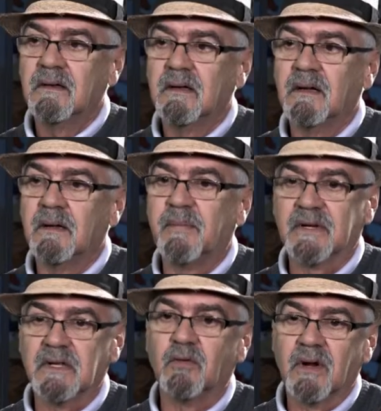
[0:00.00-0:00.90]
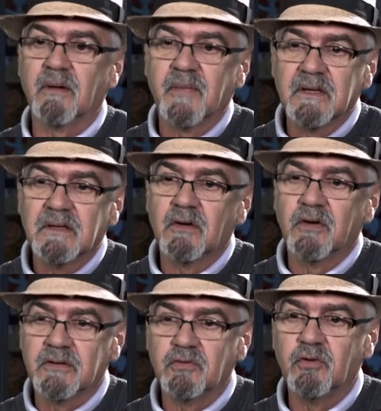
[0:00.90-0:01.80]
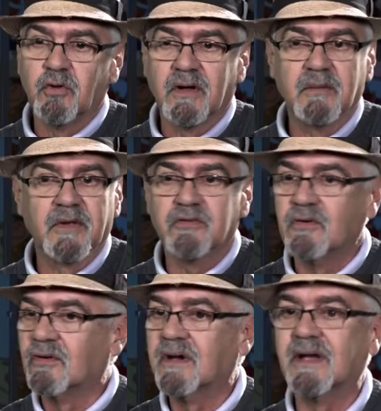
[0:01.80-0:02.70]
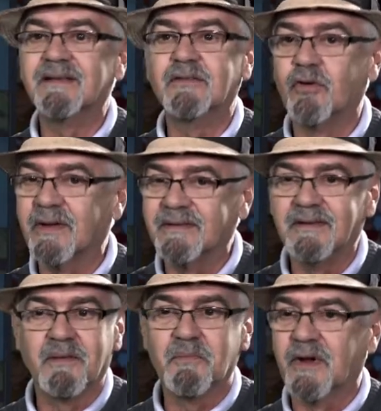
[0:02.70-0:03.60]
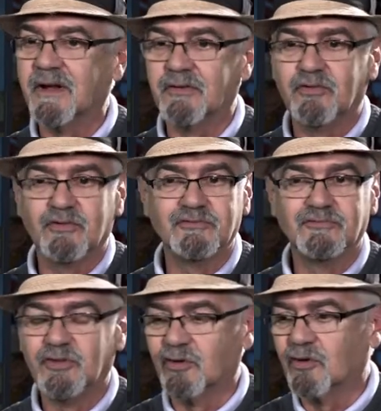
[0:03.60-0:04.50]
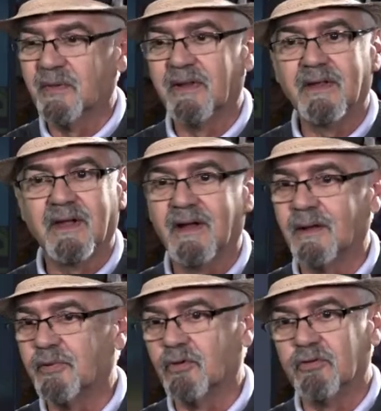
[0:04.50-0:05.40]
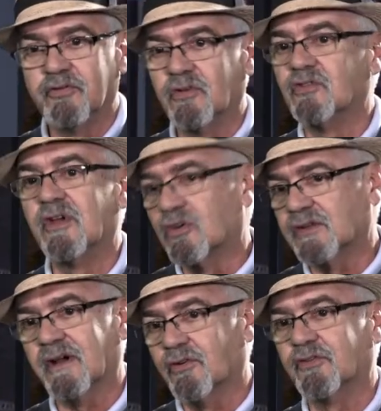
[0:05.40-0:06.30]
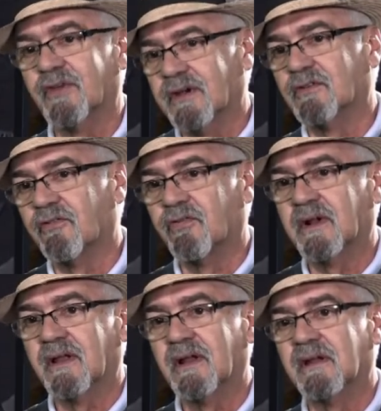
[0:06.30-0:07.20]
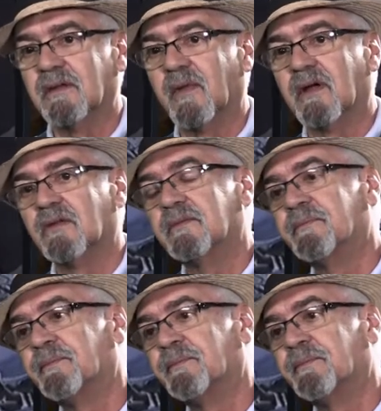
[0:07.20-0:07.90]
eh, particularmente a los estudios de animación, que es lo que siempre he hecho. Yo no me dediqué a la producción de otra cosa que no fuera del animado.